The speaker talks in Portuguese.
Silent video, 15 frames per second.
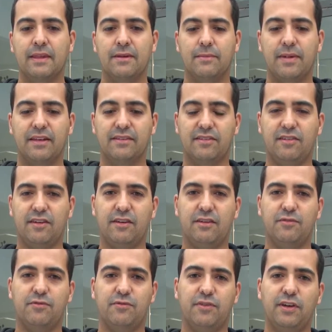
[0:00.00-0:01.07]
mas
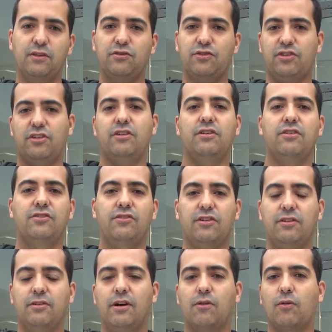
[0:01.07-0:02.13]
assim, filho de,
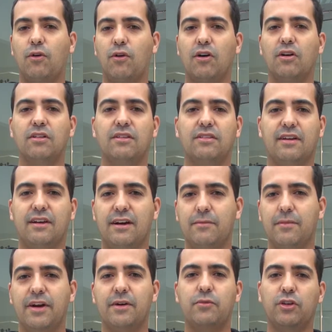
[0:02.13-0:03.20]
de alcoólatra,
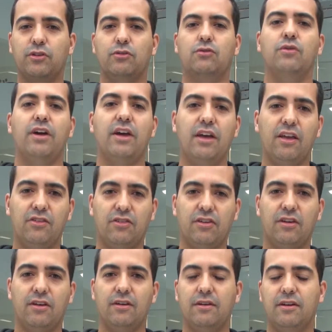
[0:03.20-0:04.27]
mãe muito doente,
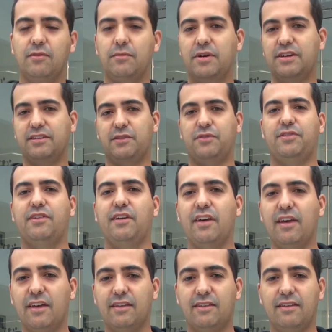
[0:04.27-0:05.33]
irmã
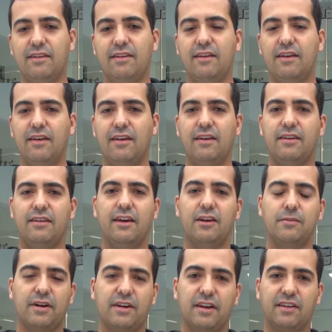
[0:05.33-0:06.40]
deficiente, e era
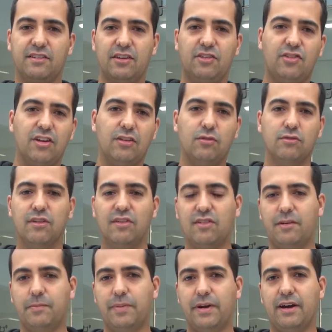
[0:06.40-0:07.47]
uma criança que tinha tudo
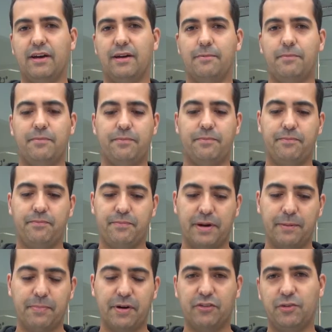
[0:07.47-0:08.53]
assim para
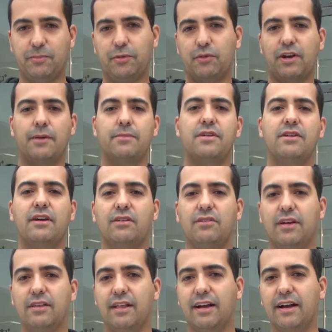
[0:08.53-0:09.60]
para partir para um caminho que não
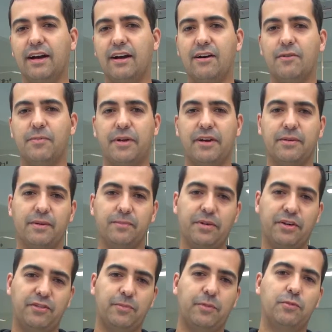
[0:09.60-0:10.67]
é legal, para
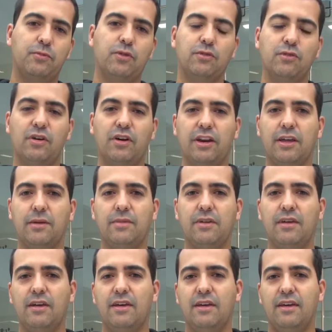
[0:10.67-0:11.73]
partir para o mundo do
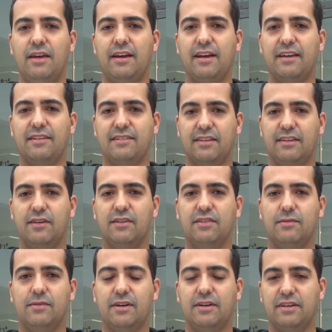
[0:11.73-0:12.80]
crime. Graças a Deus
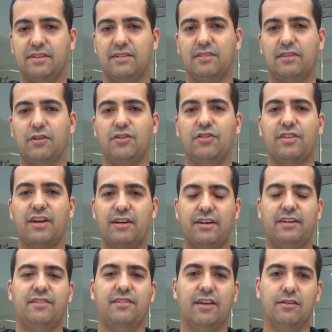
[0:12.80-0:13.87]
é uma criança que hoje está
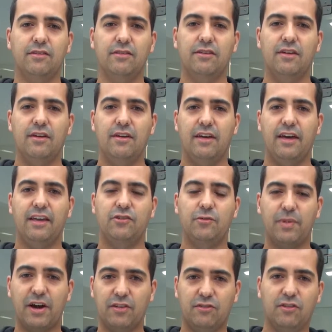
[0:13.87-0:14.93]
crescendo é,
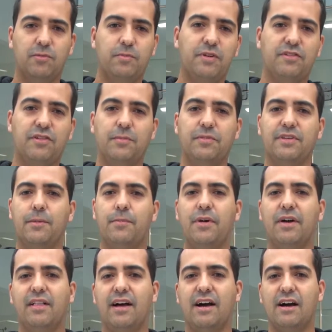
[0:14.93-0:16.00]
debaixo dos princípios da
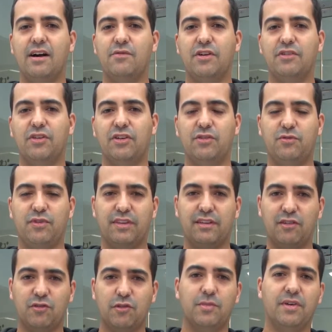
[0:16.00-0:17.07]
palavra. A gente vê a
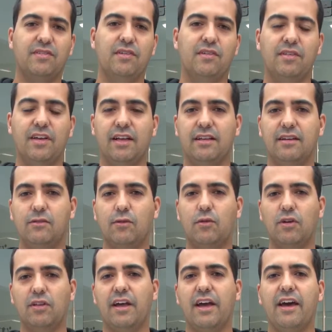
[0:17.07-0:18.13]
transformação dela no
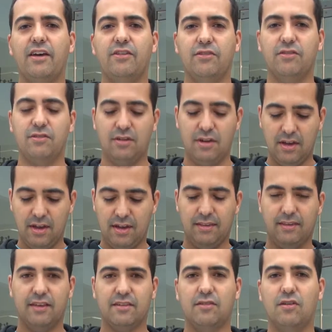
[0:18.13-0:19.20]
colégio,
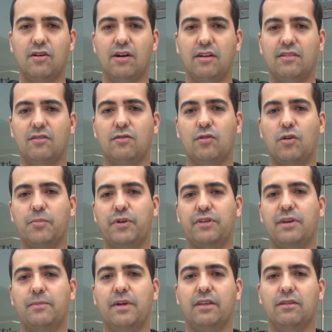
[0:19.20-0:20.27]
nas notas, no
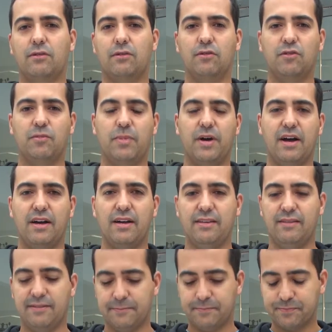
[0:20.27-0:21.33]
comportamento com os
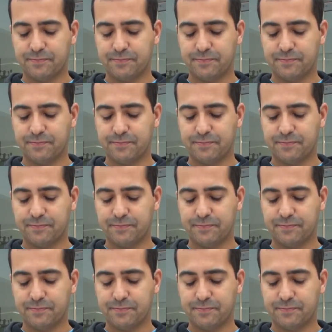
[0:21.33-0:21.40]
pais.